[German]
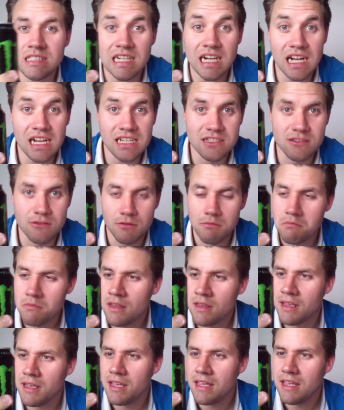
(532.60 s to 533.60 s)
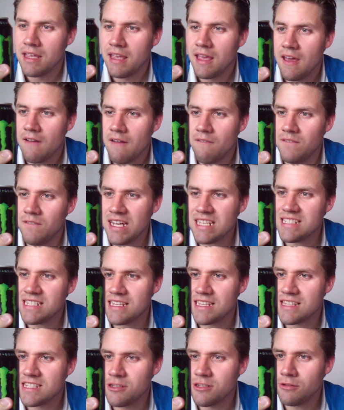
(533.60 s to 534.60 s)
Also.
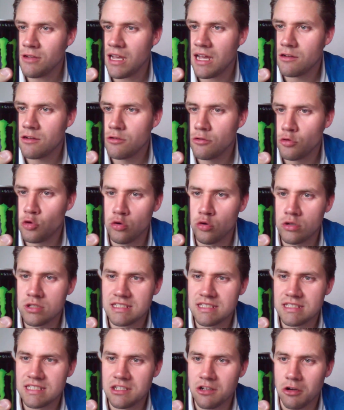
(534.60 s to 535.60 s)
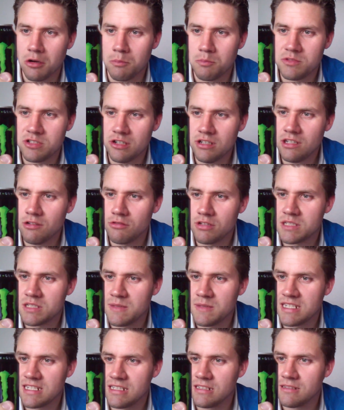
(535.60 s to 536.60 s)
Wasser, Zucker, Glukosesirup,
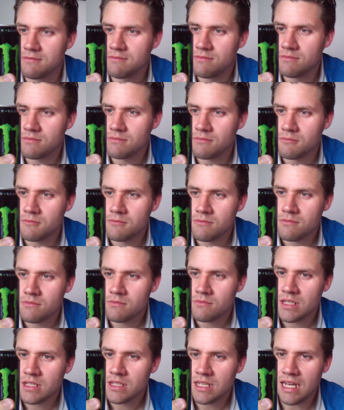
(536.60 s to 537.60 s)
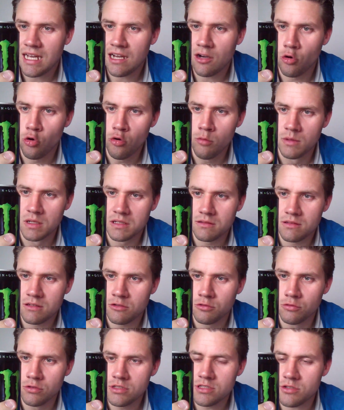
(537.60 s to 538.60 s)
Säuerungsmittel, Aromen,
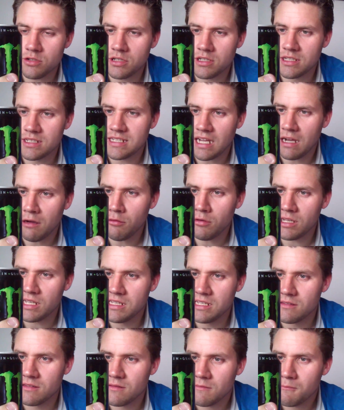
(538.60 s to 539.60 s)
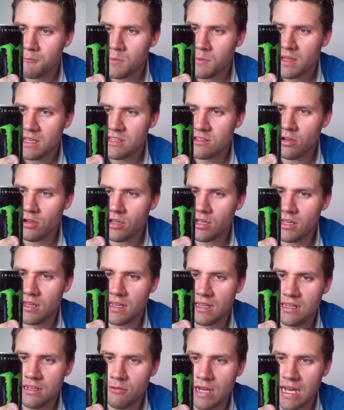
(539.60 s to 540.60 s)
Kohlensäure, Taurin,
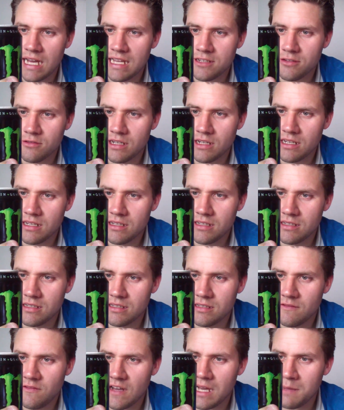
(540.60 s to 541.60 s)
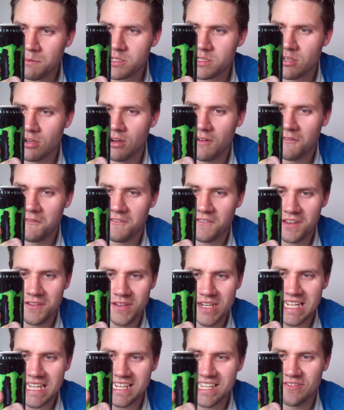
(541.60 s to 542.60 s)
Säurerelegator, äh, Farbstoff. Ich
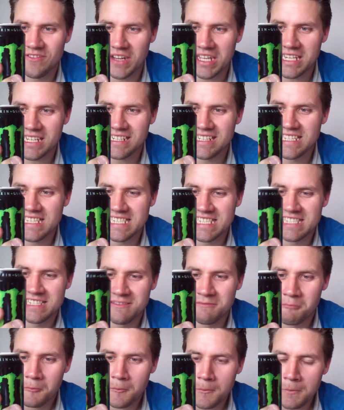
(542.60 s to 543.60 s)
will gar nicht weiterlesen.